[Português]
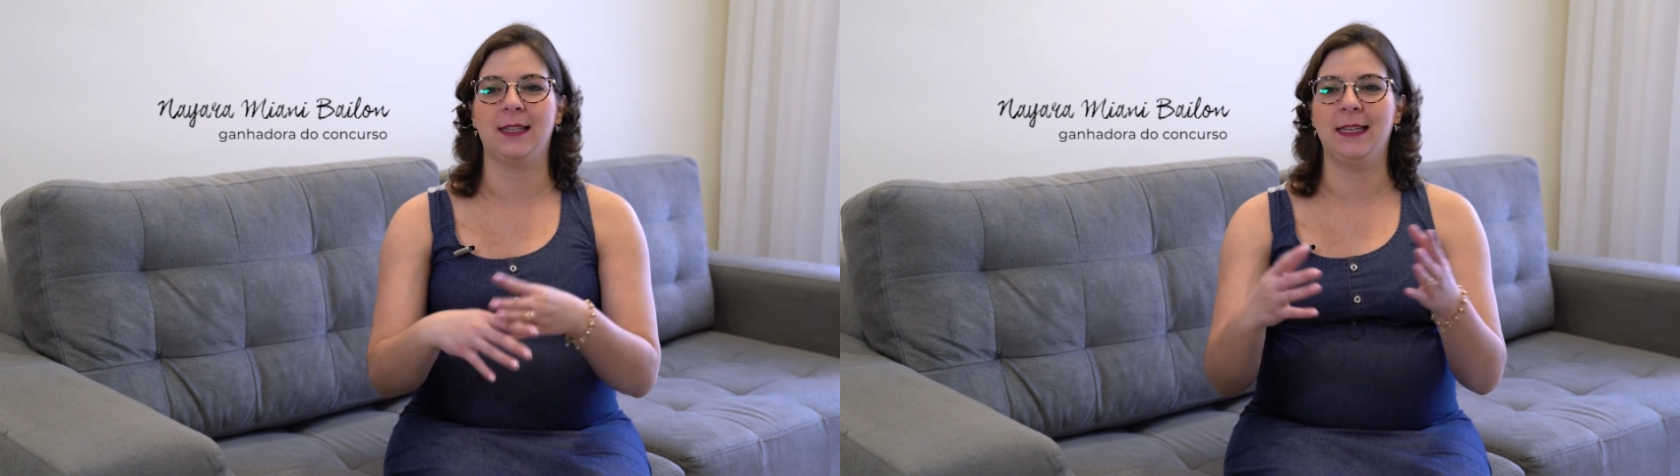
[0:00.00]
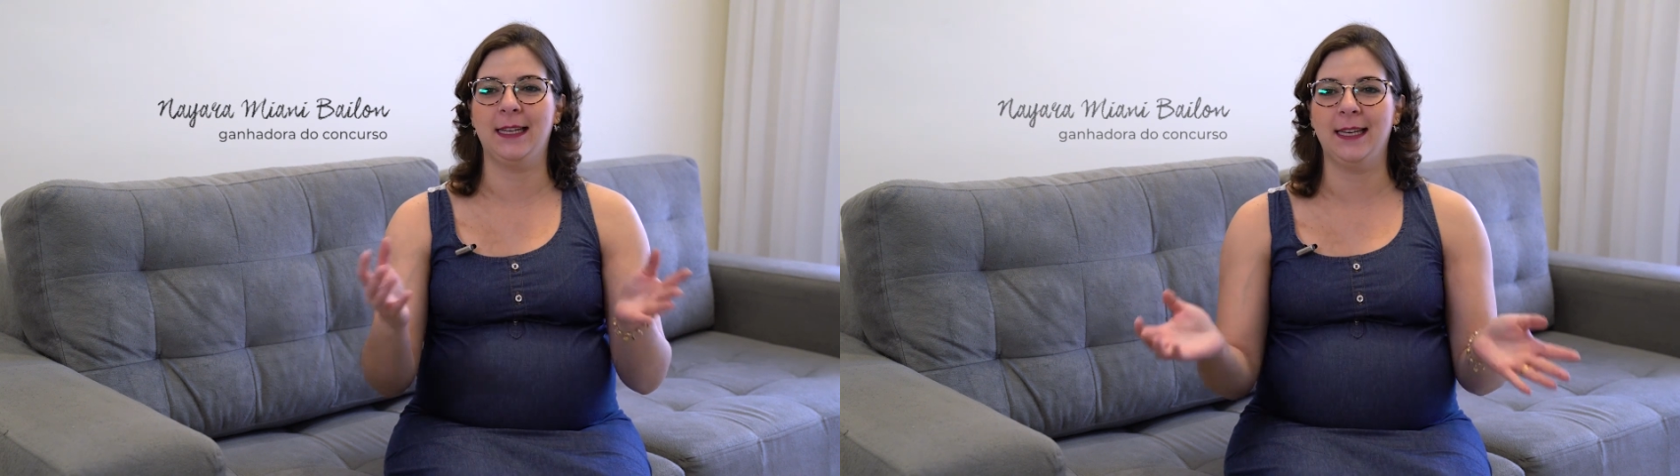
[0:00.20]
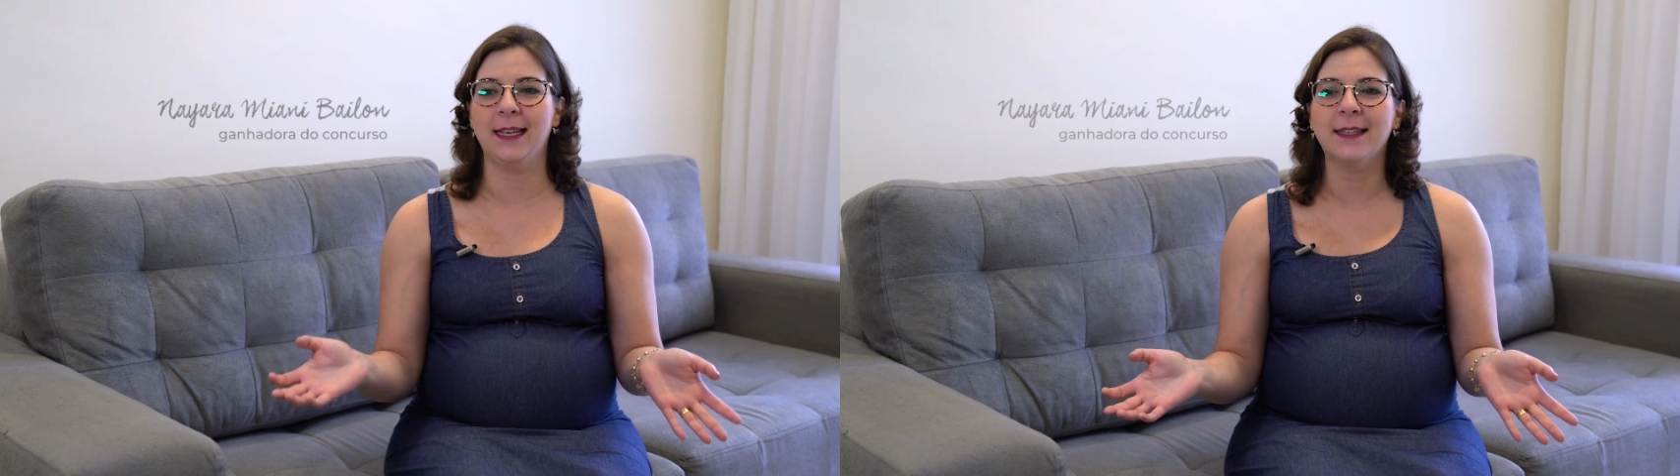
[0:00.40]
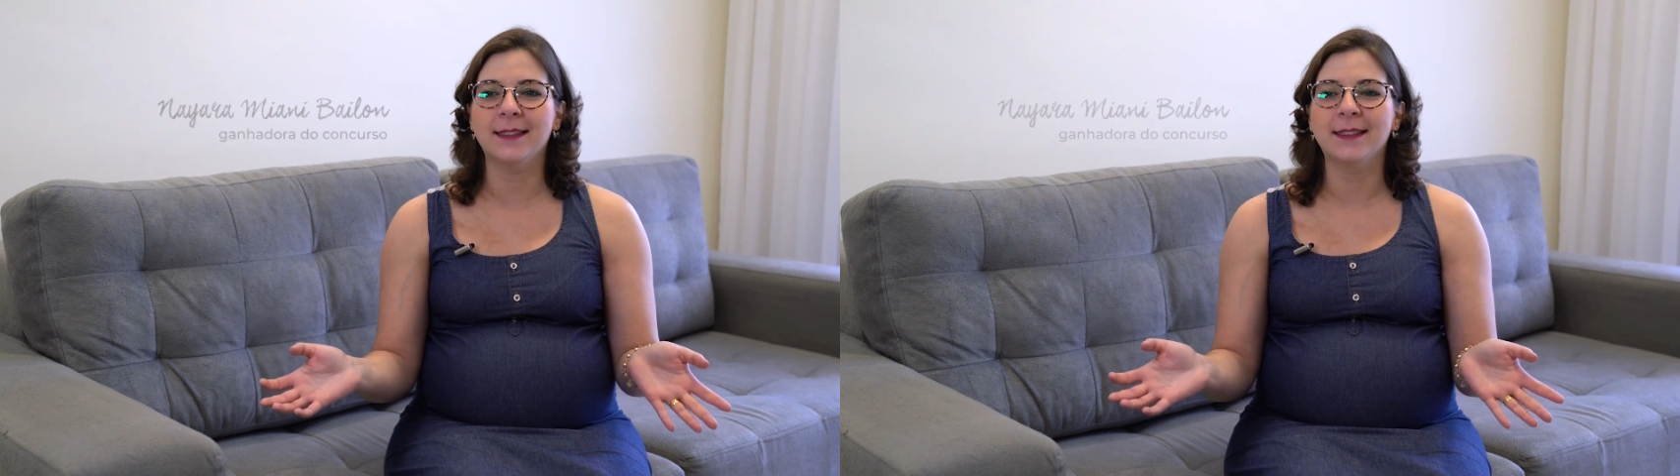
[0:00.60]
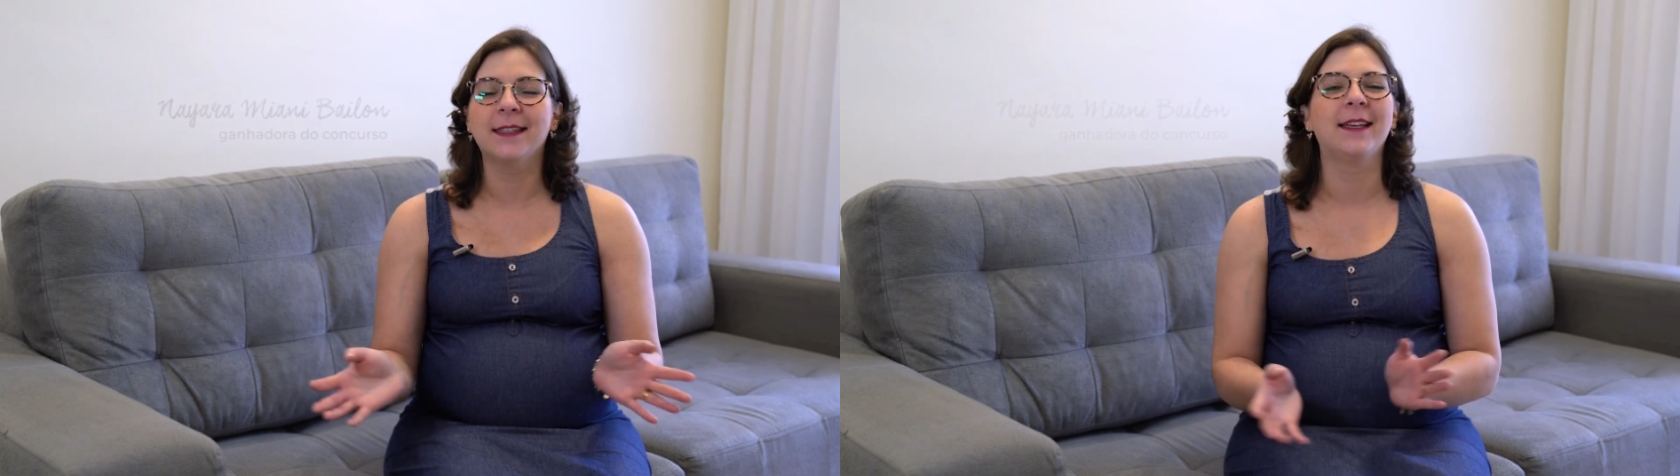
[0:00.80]

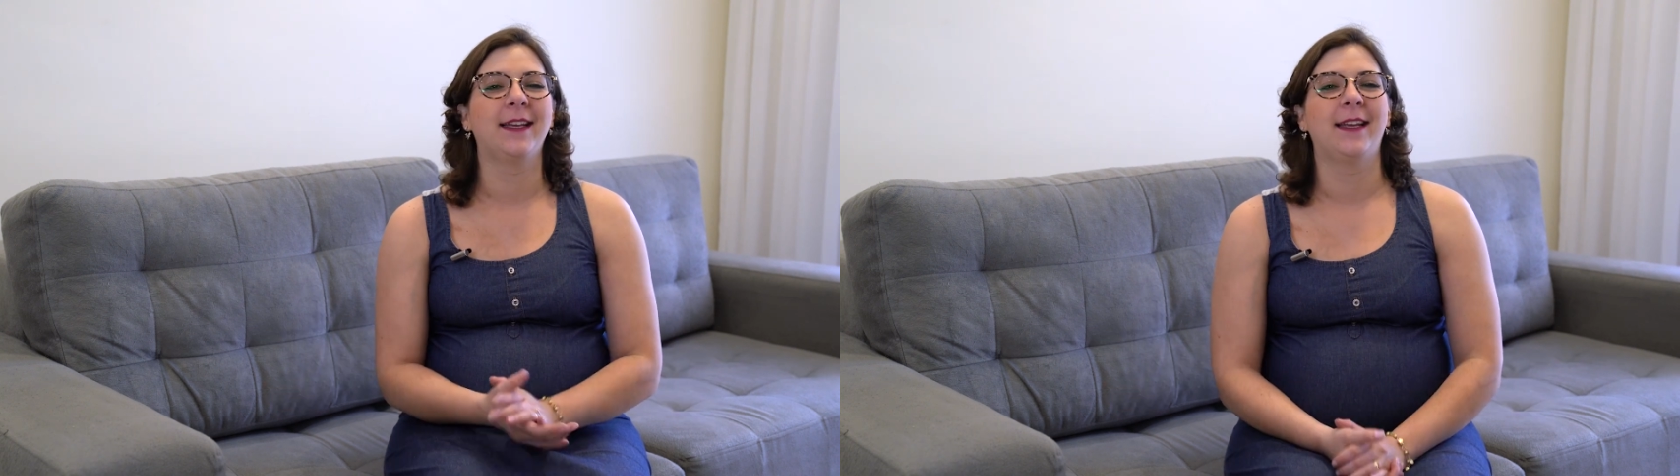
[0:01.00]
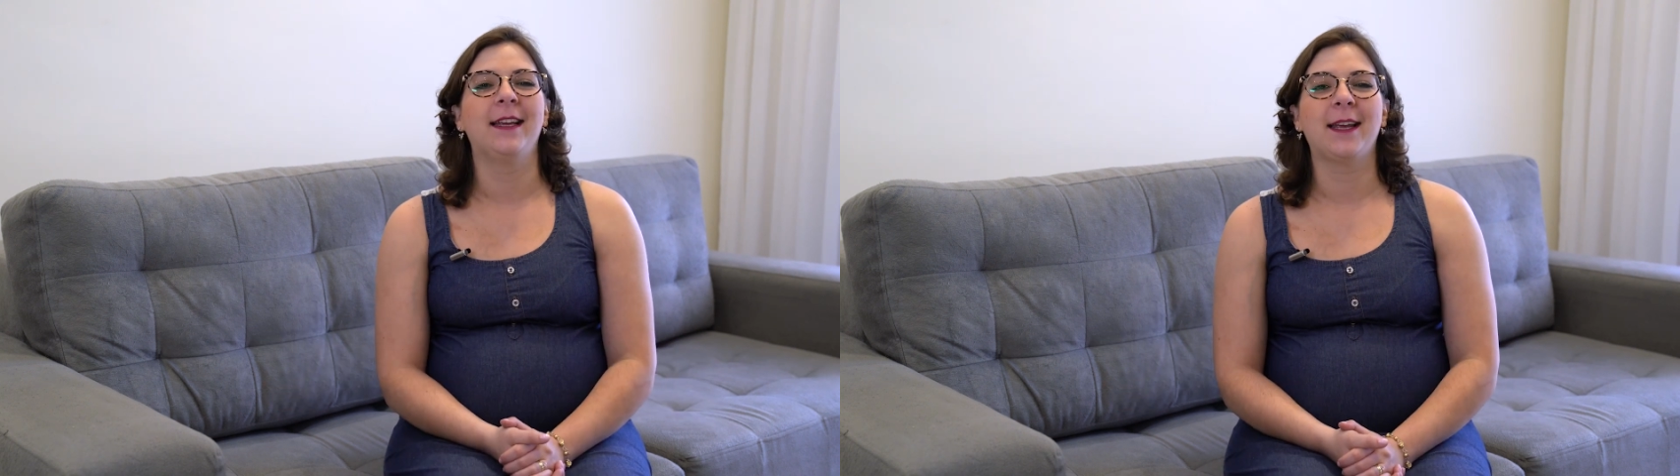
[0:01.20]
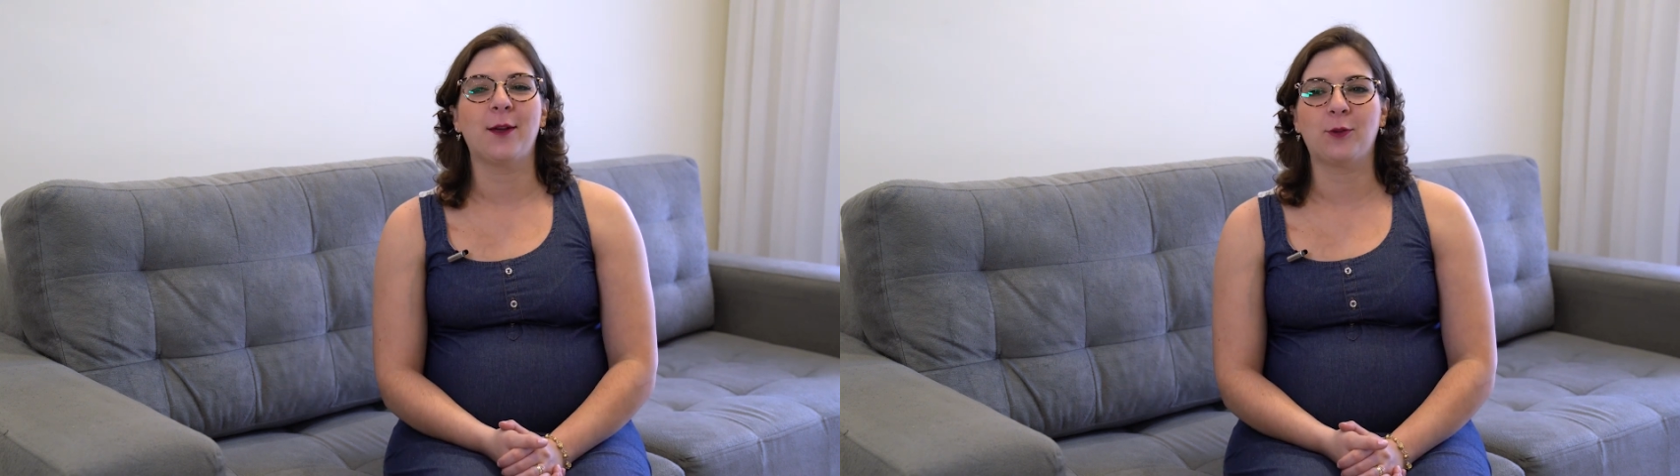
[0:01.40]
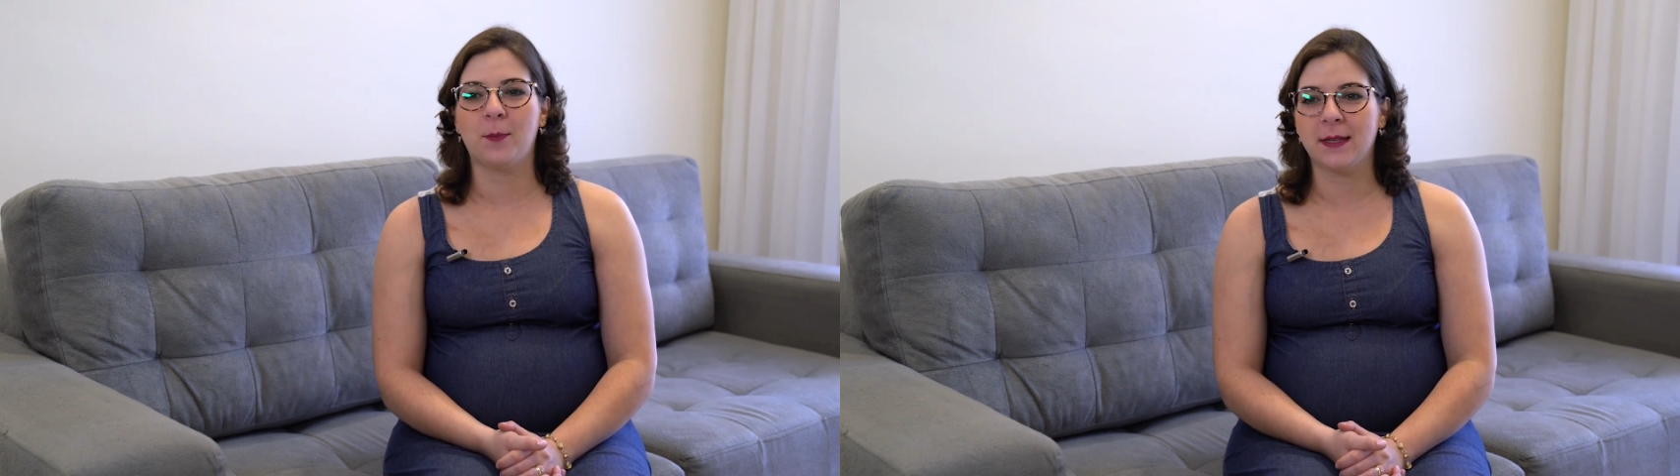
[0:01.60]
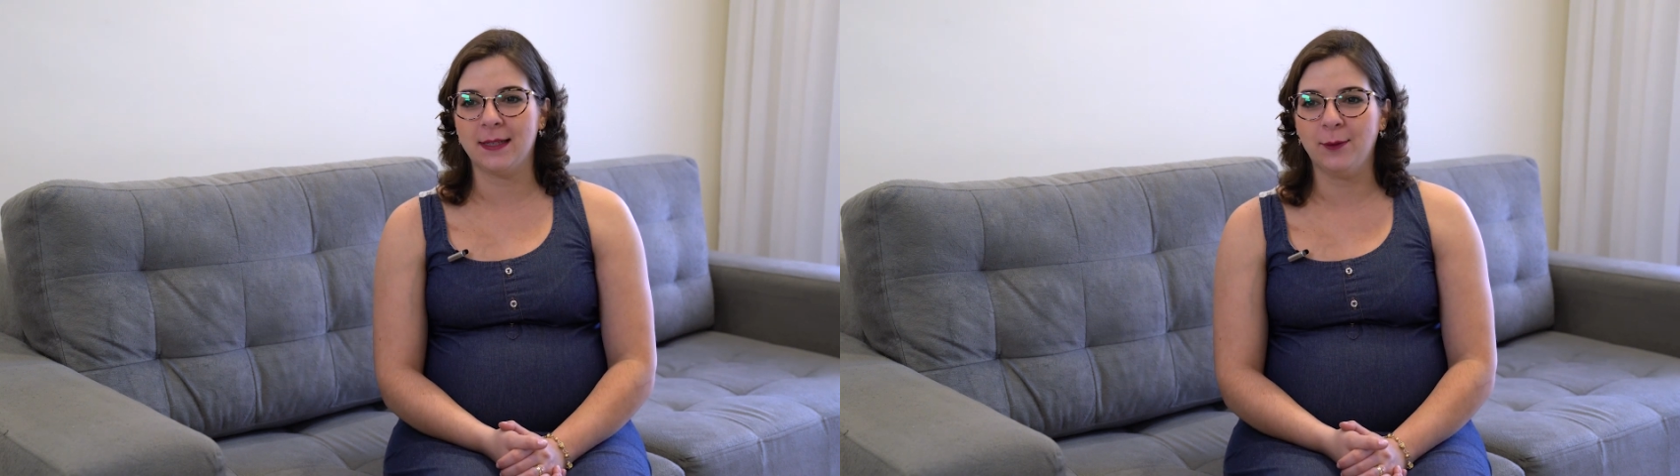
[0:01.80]
alegrias que eu tô
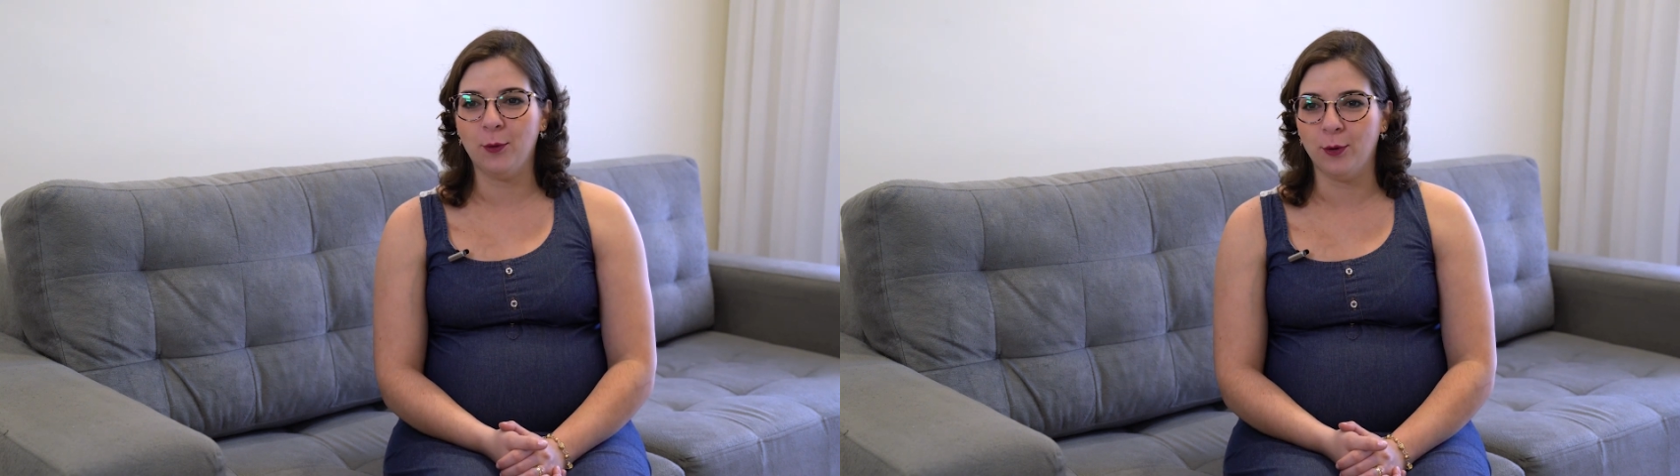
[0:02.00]
passando